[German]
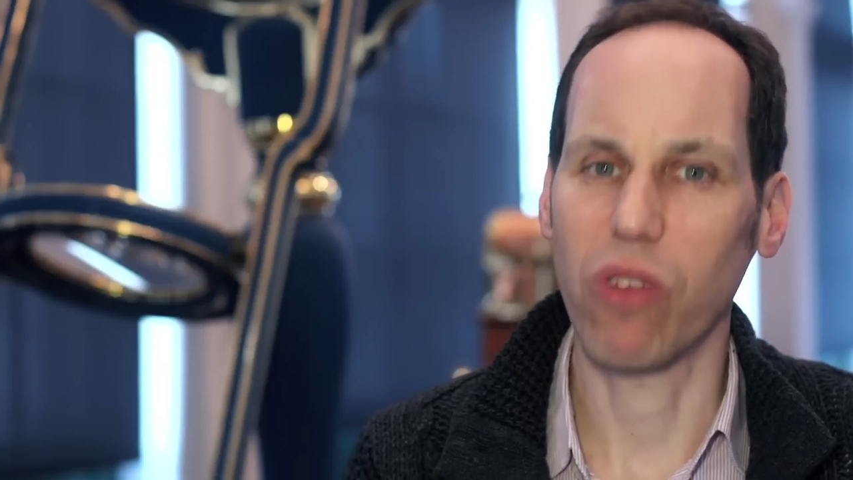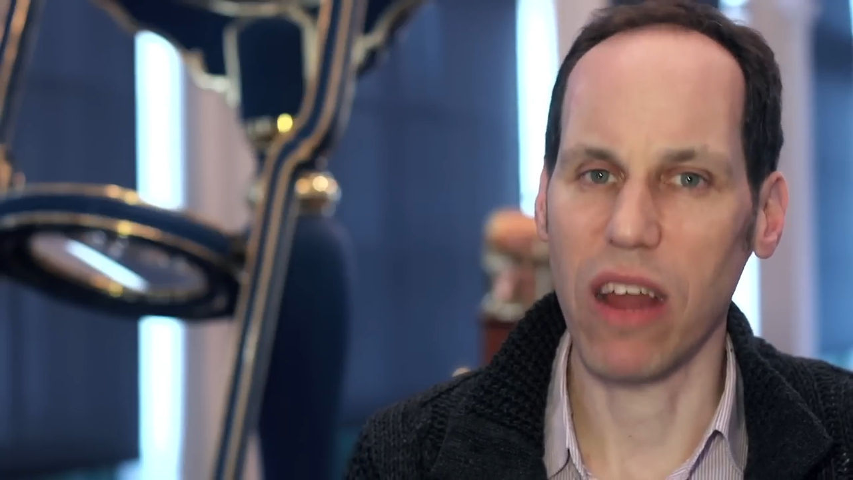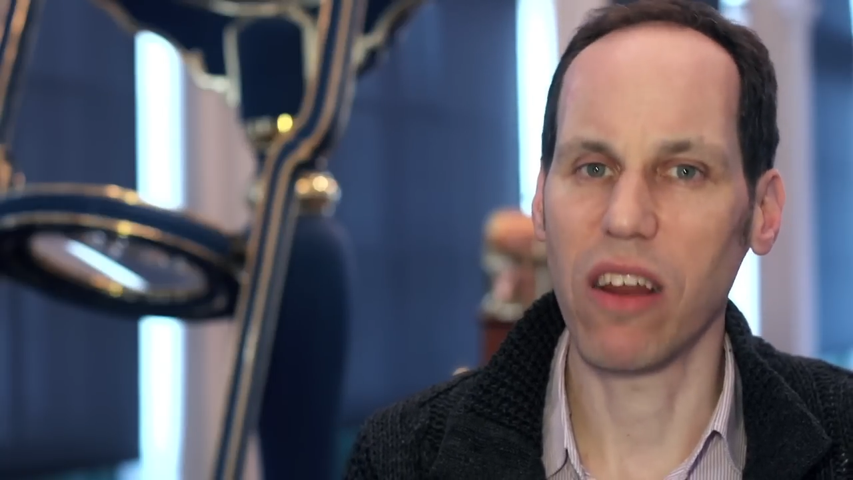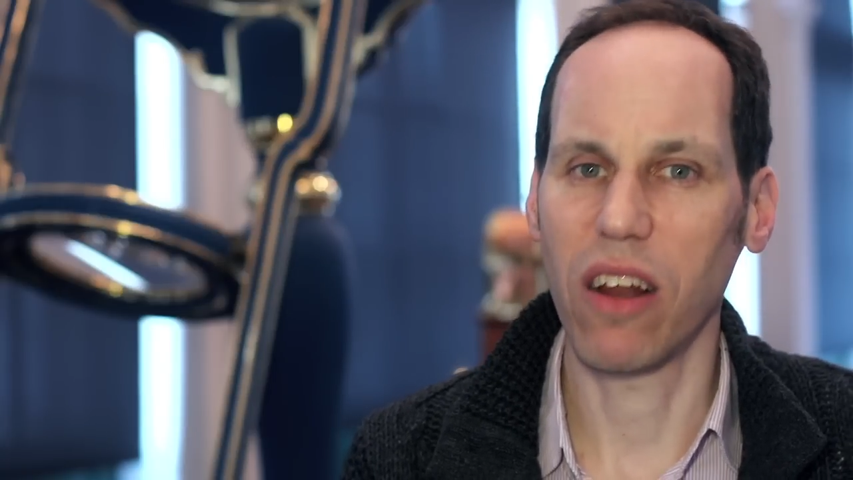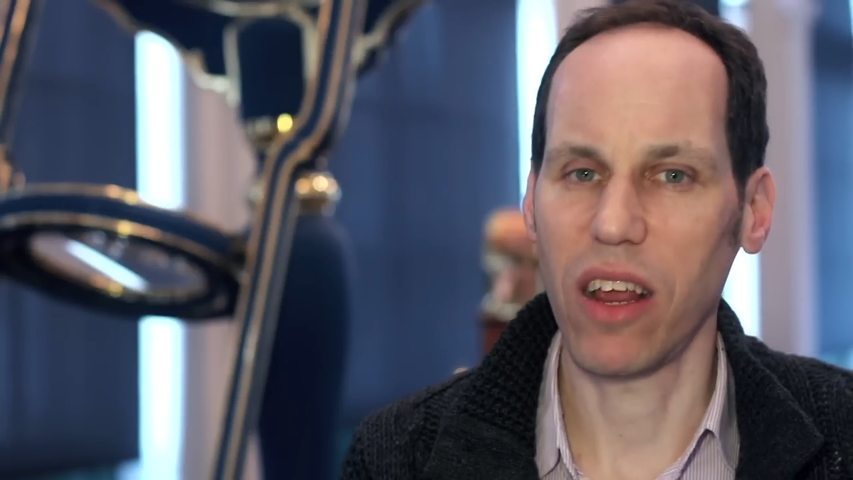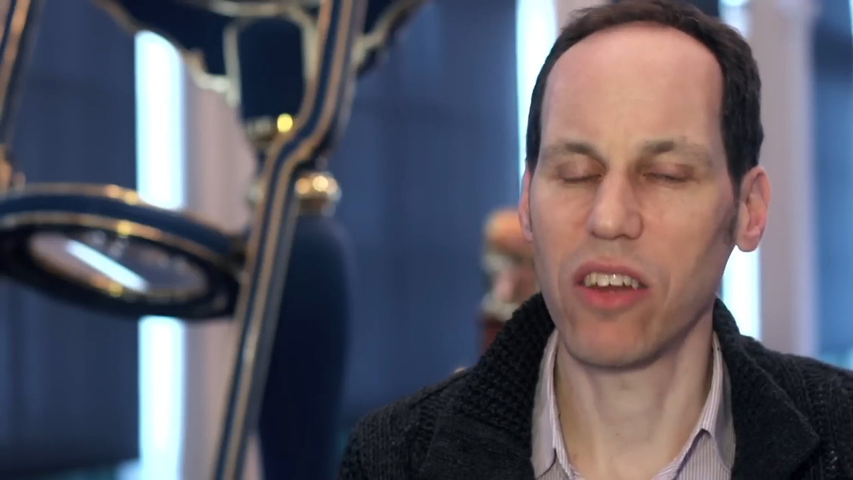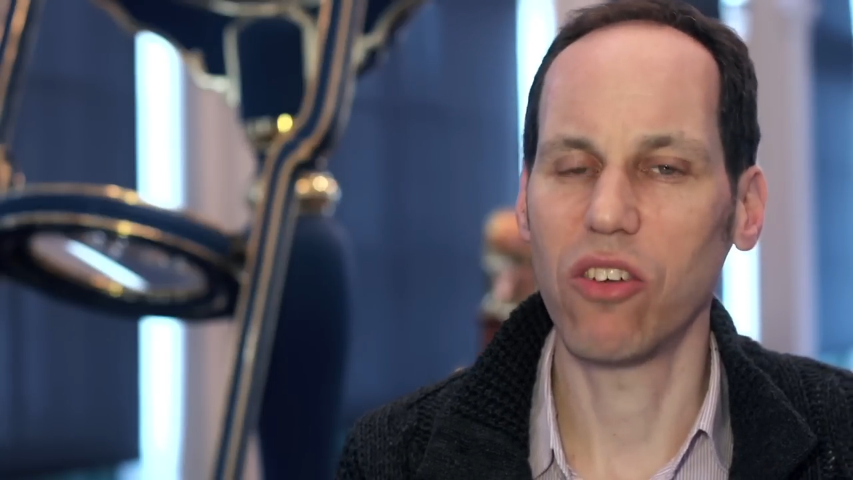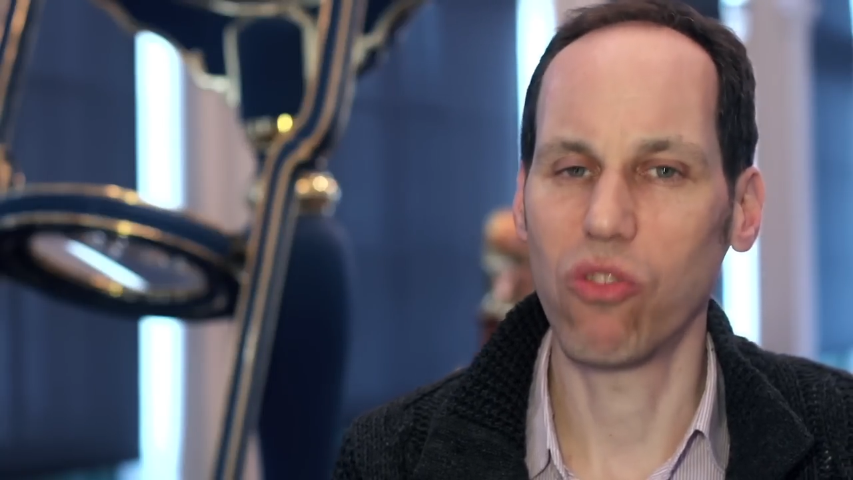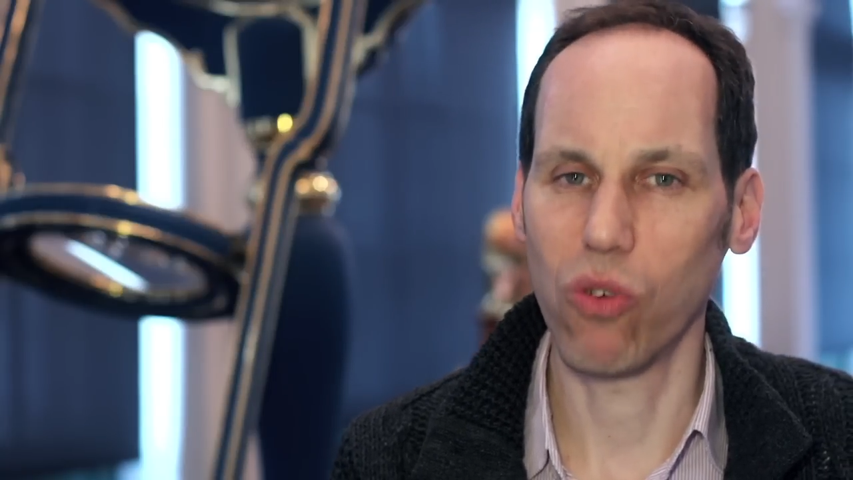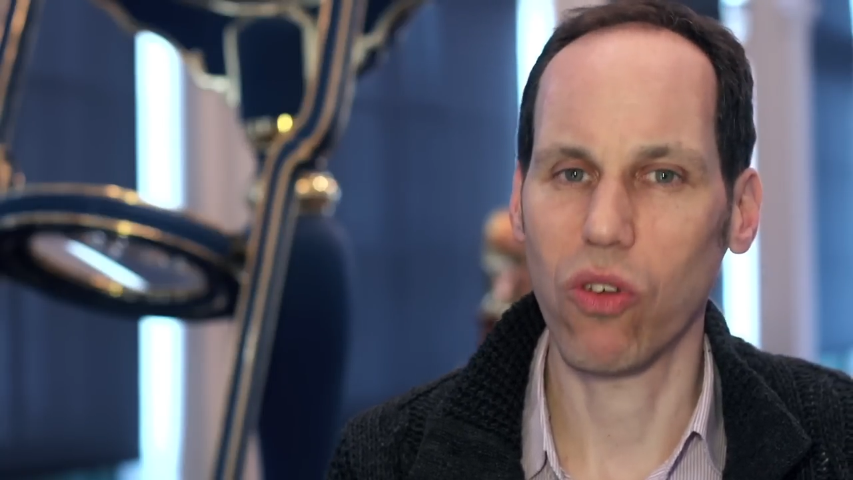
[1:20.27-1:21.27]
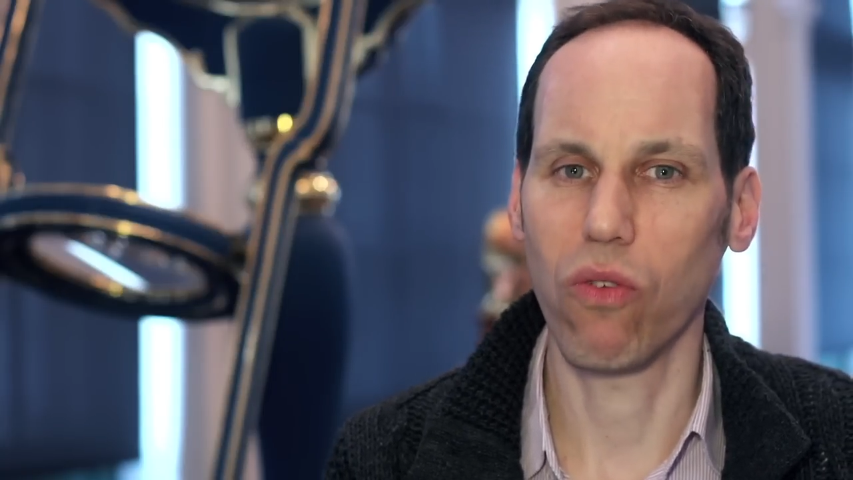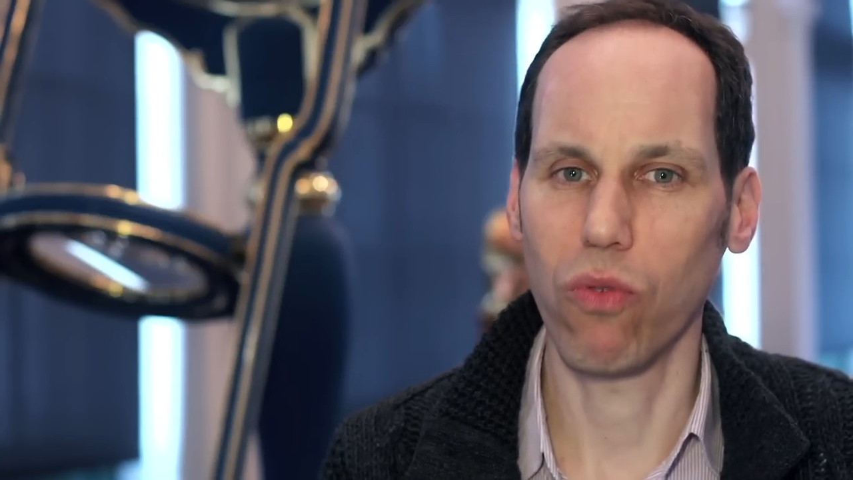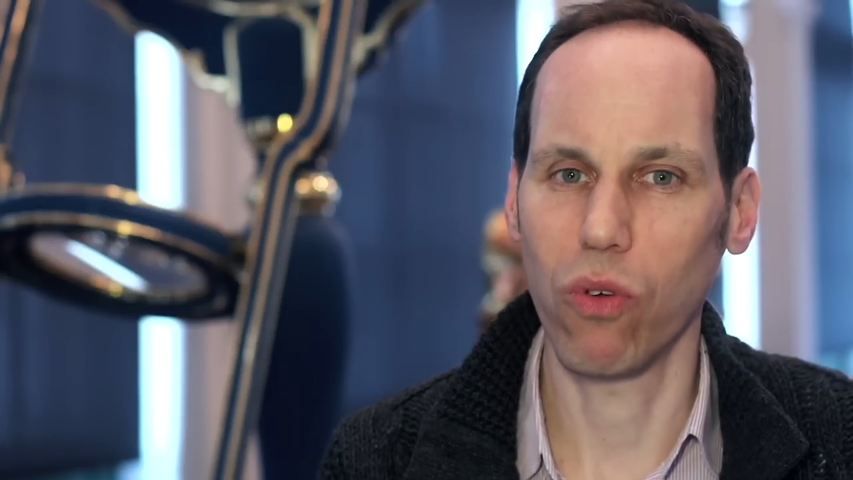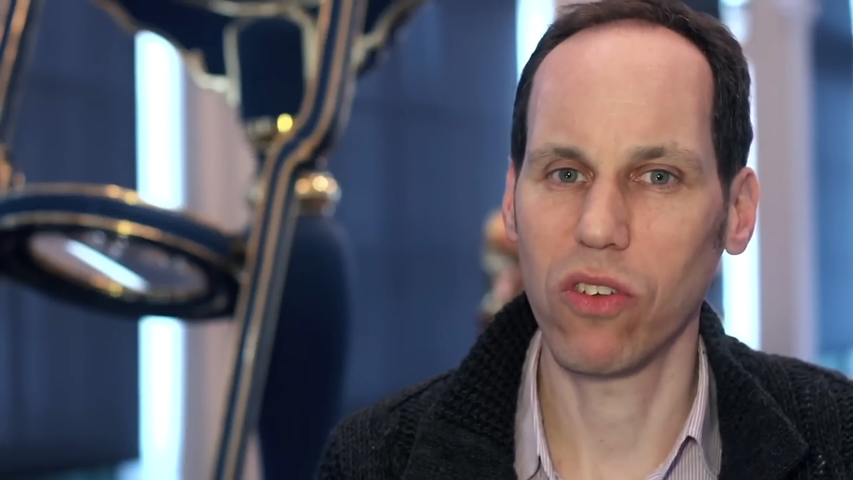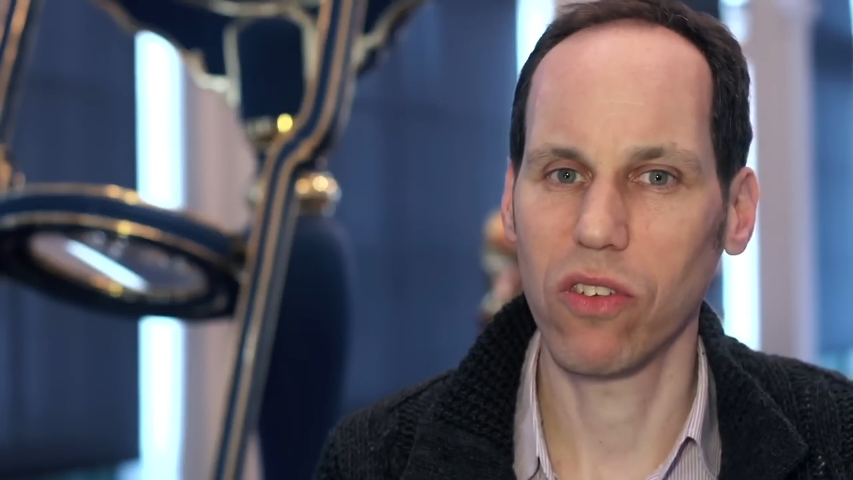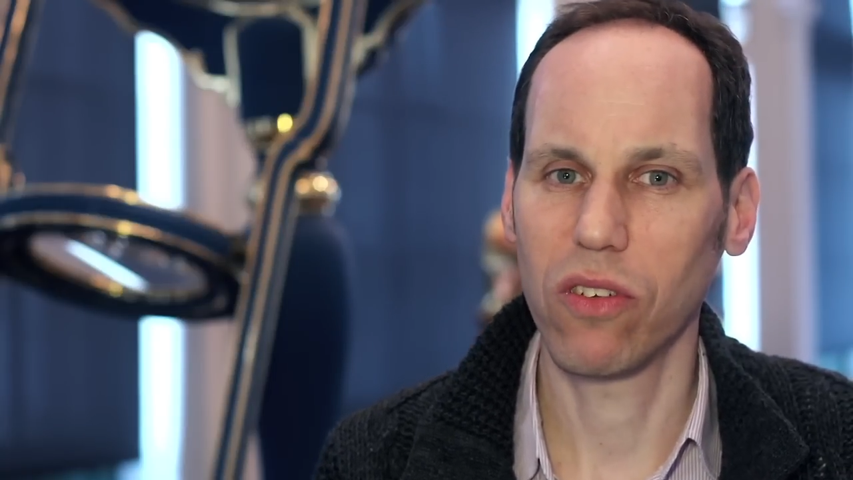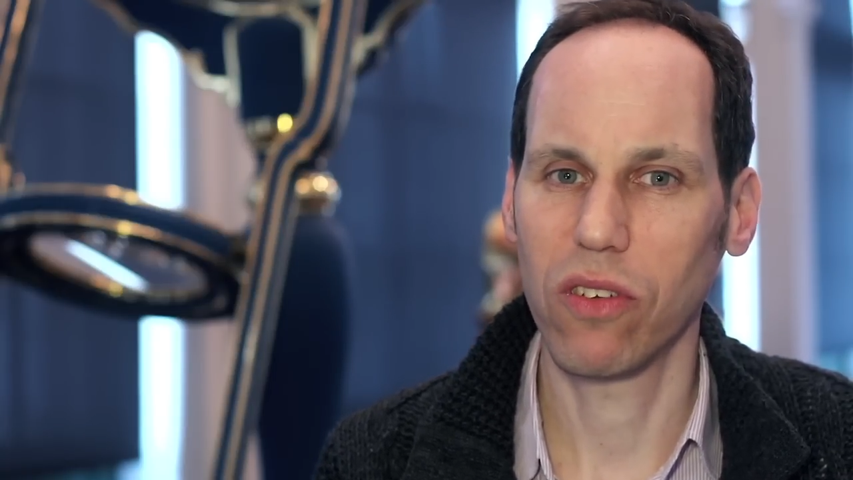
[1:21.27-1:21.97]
Brenngeräten durchgeführt.